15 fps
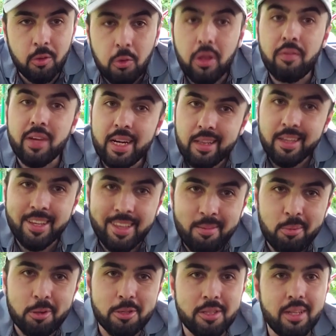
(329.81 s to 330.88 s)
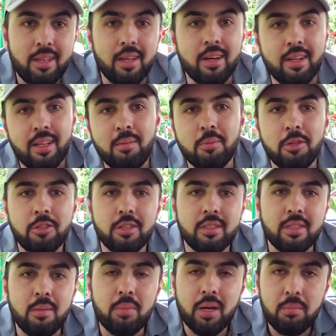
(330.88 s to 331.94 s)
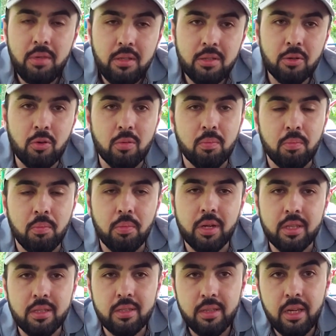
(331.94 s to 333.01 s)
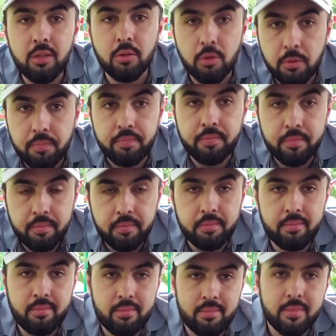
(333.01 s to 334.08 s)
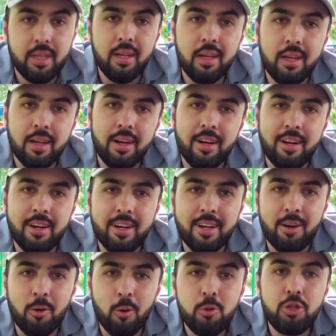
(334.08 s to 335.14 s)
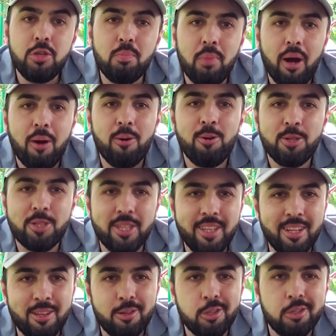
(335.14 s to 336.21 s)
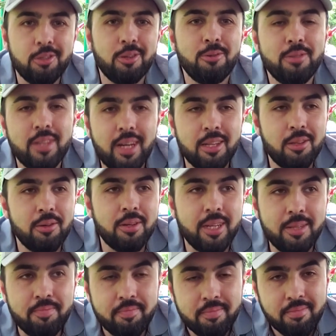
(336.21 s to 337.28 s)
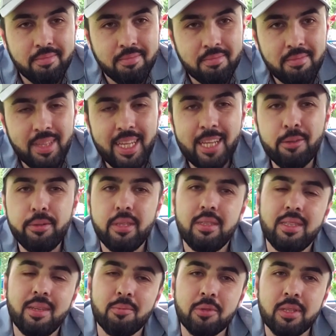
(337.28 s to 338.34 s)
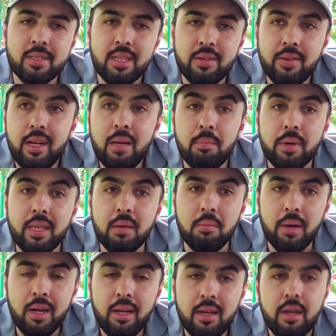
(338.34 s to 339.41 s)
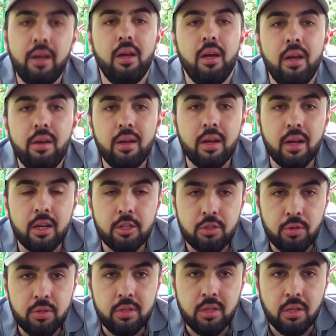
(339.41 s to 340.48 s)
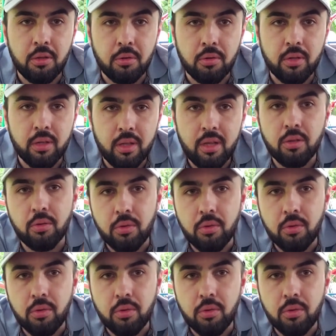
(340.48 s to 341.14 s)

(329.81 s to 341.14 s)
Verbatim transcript: Ну, наверное, не просто так, да, мы сейчас не про мистику, про детей, но э, очень похоже на то, что люди, которые эту систему создавали, понимали, а, что делает. Да?